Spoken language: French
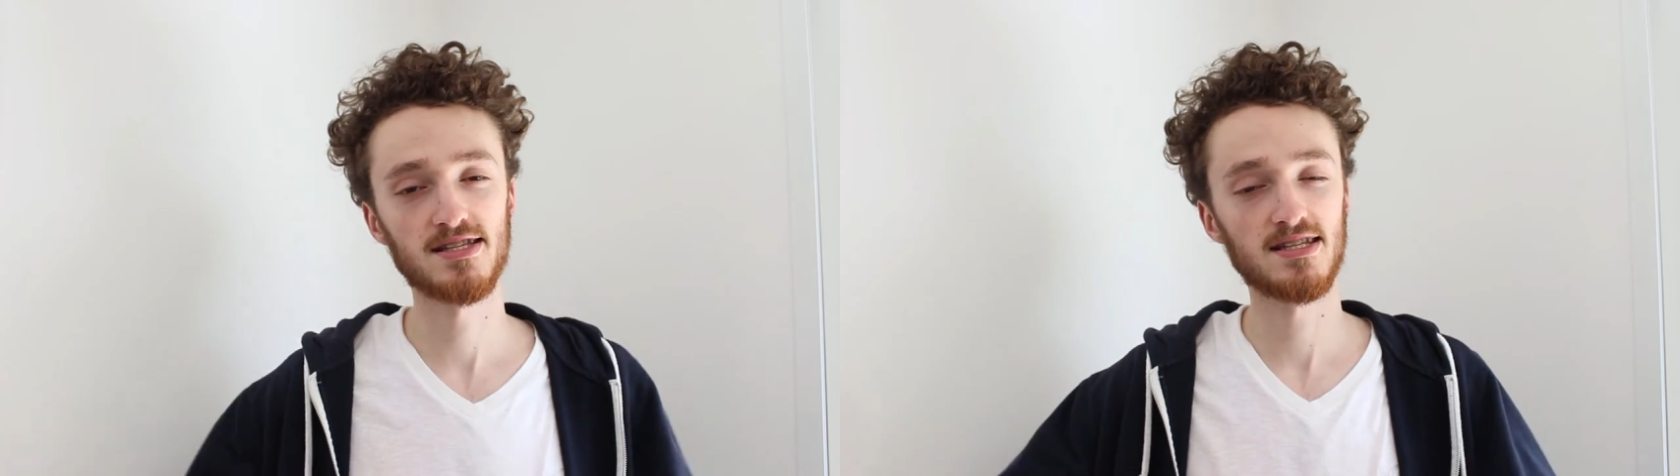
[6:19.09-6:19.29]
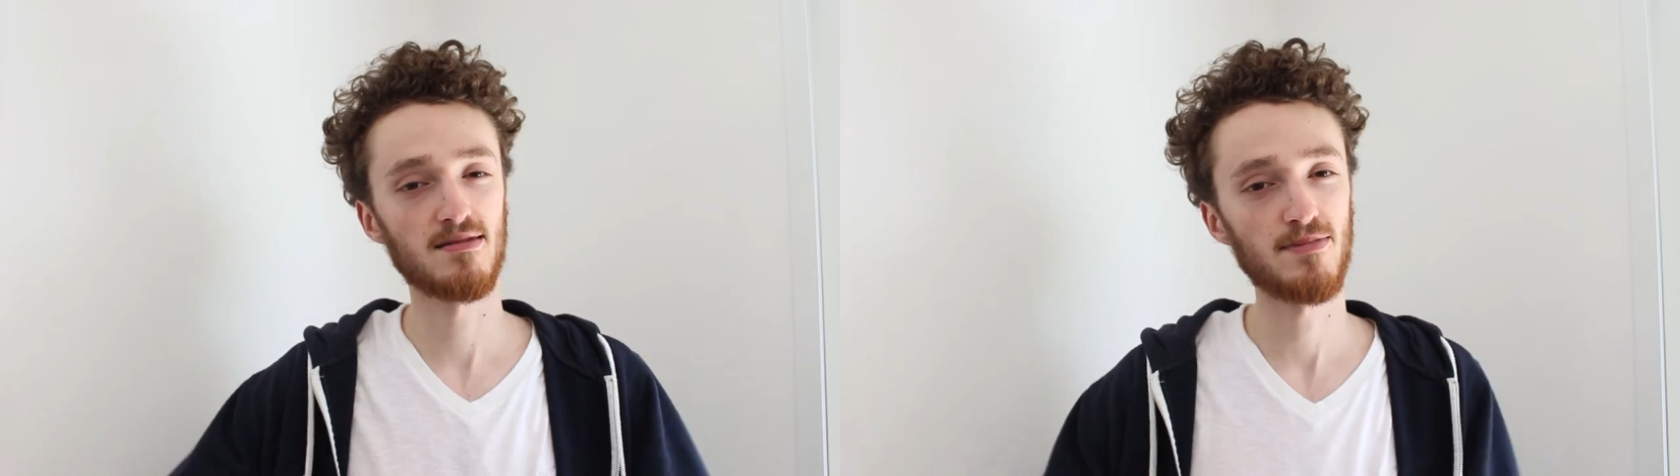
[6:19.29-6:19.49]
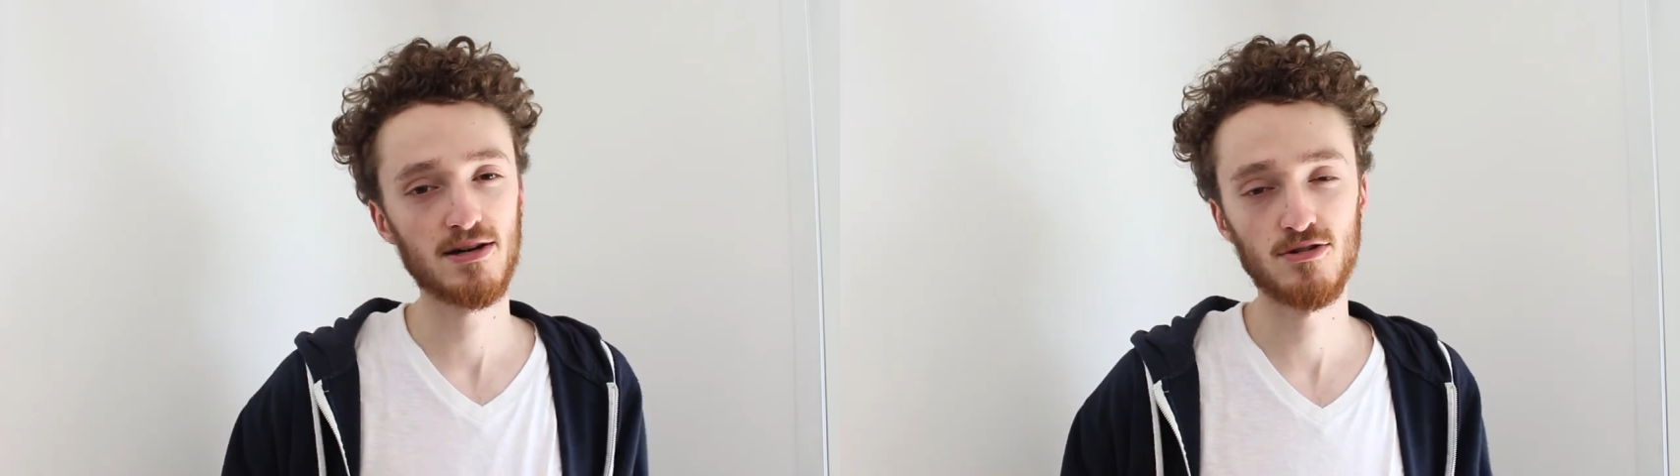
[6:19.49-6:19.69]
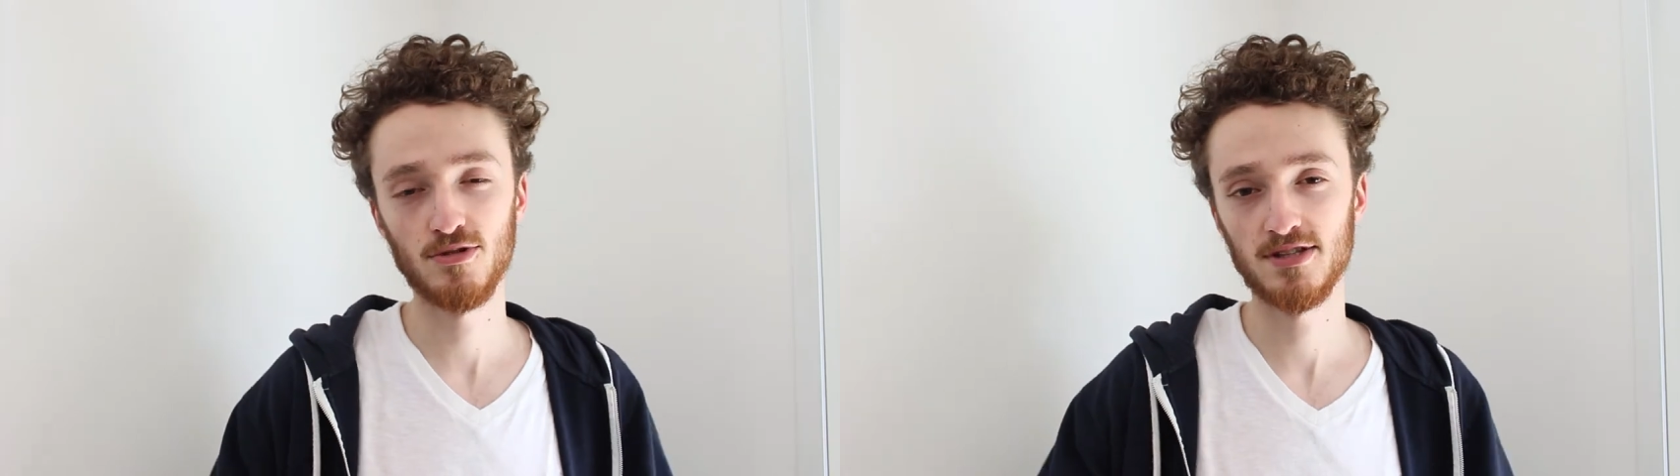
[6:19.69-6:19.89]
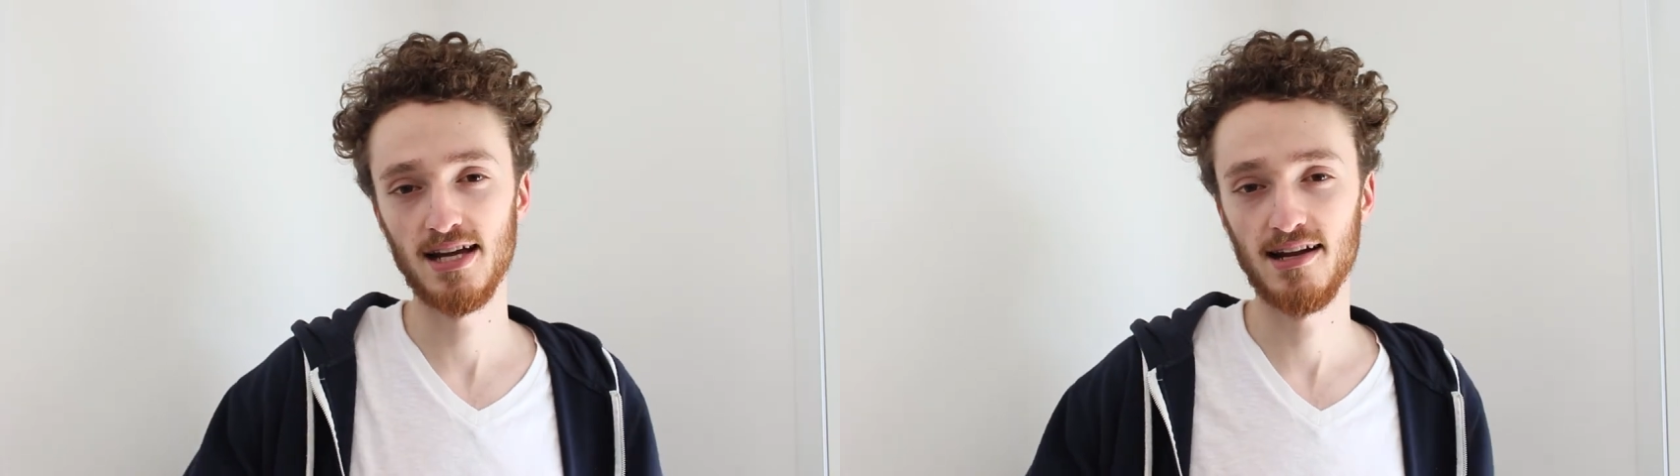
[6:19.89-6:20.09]
n'hésitez pas à
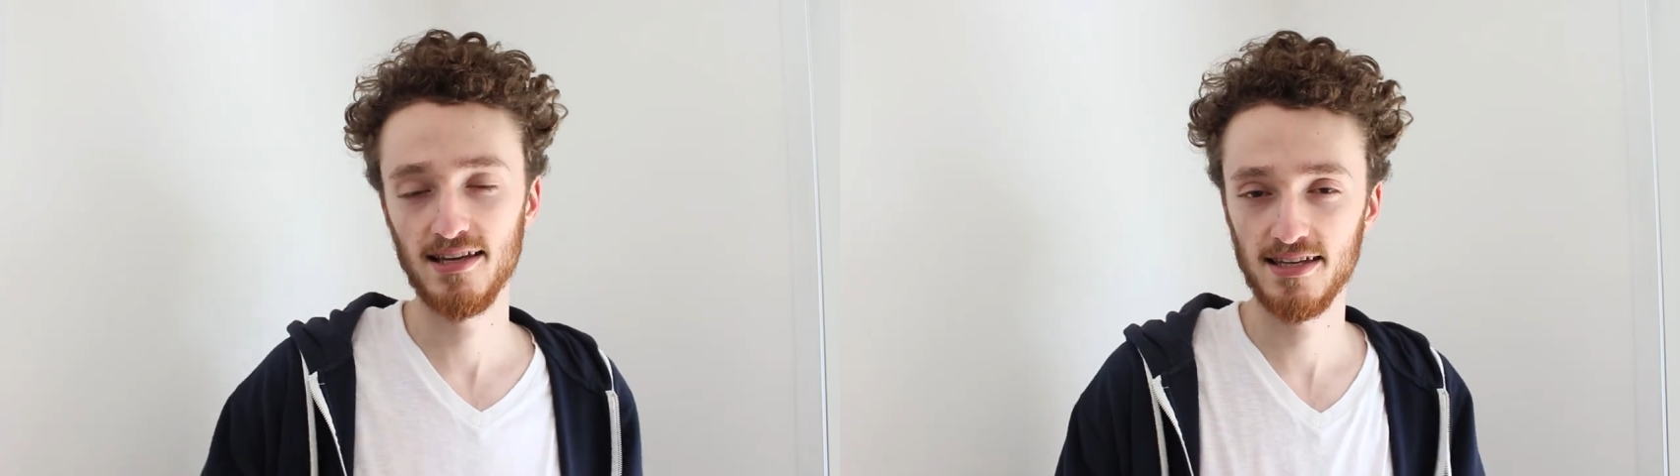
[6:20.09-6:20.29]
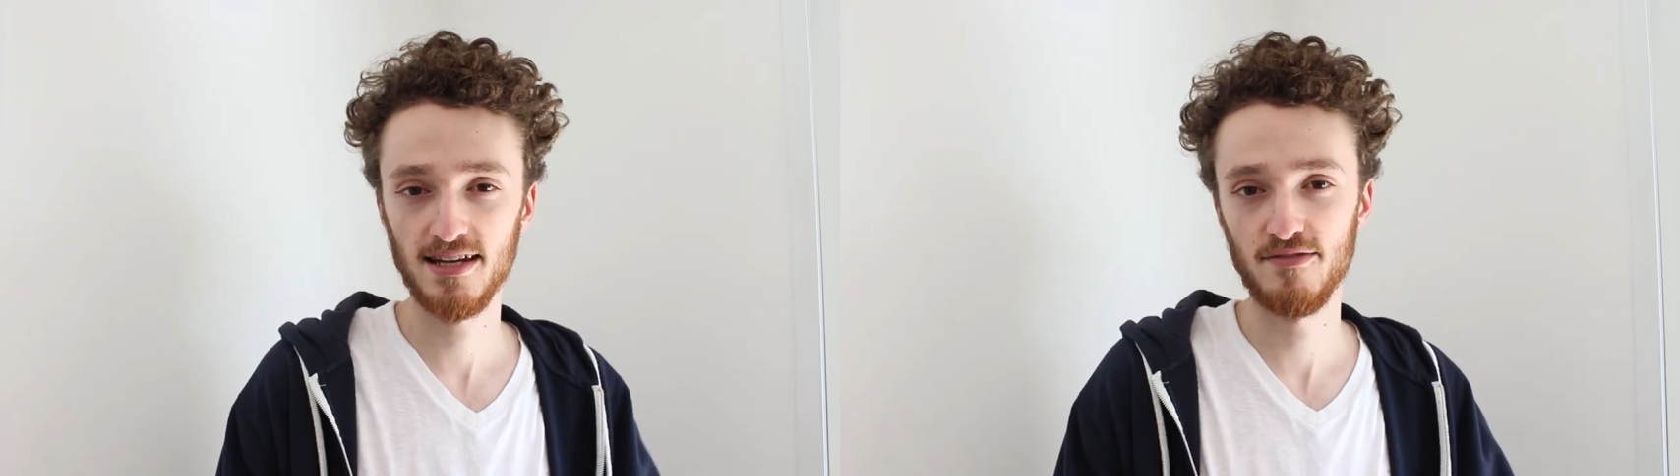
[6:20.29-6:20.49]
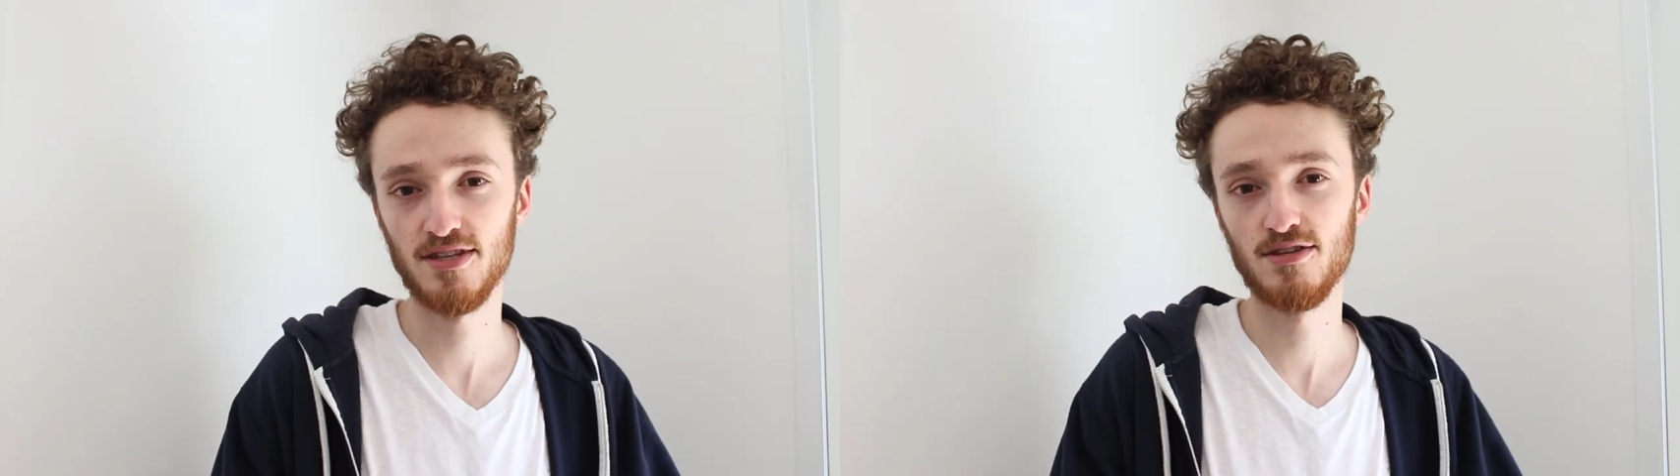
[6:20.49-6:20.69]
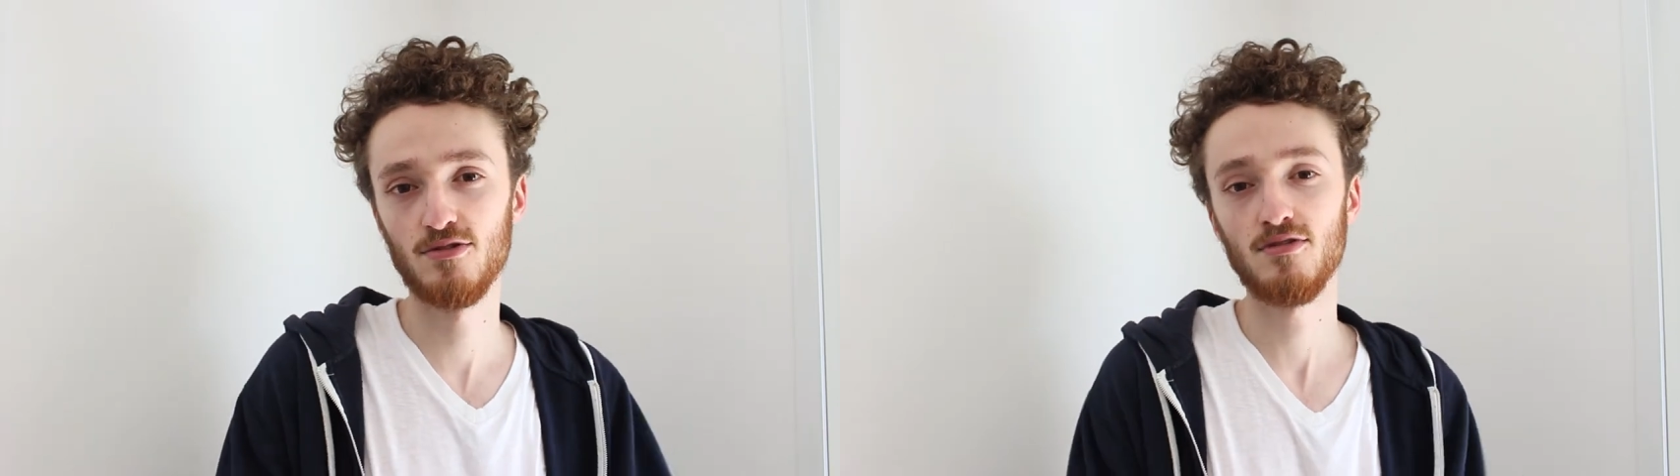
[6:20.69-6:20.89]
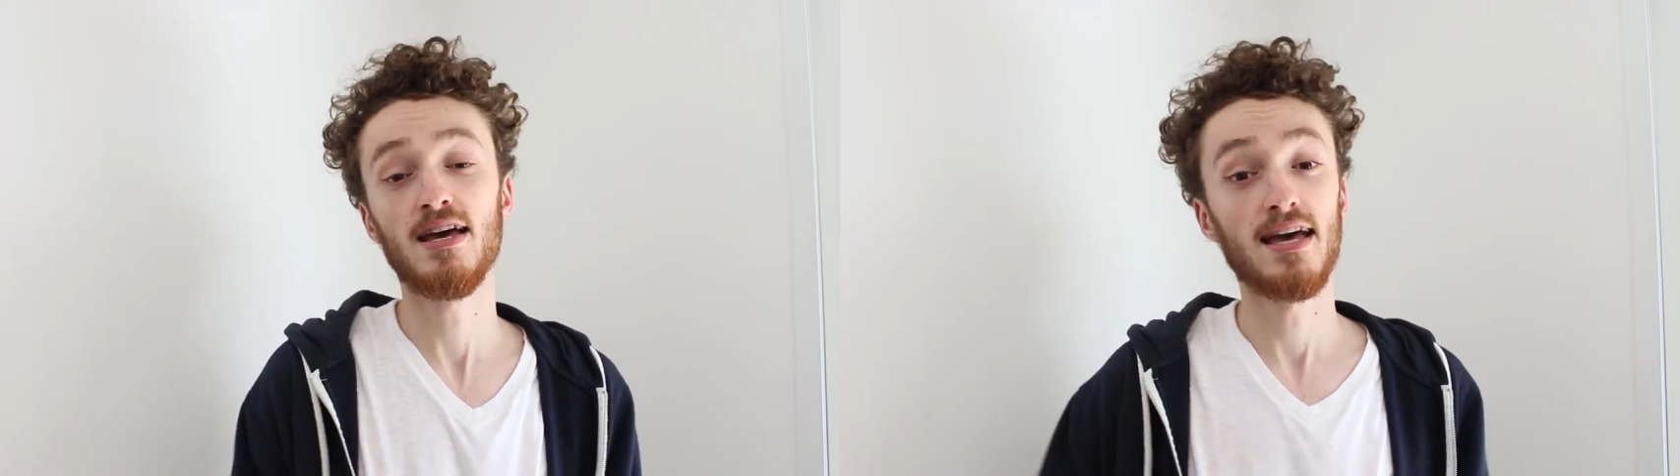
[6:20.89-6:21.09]
commenter, à liker la
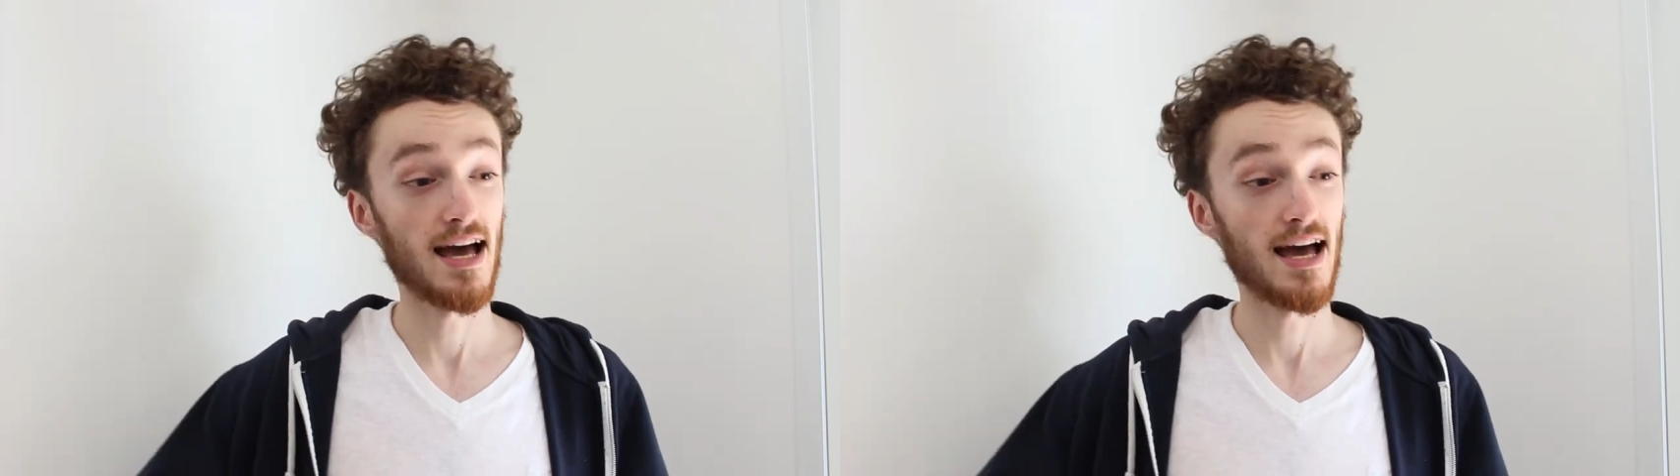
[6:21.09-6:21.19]
vidéo,